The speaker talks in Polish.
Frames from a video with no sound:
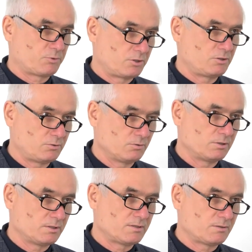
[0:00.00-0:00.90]
przyjściu
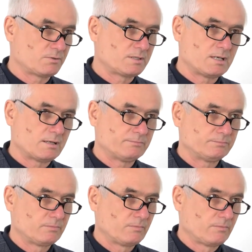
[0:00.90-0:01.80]
Chrystusa
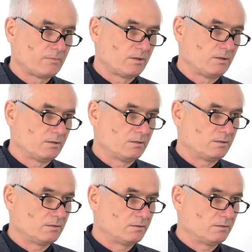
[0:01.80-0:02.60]
e,